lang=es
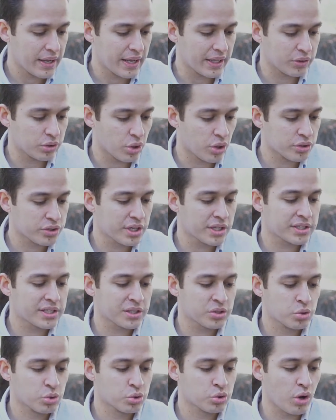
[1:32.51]
Entonces
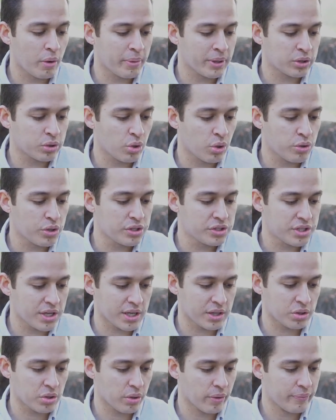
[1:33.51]
Jesús comentó
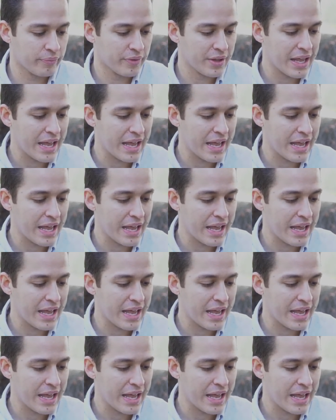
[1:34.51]
diciendo,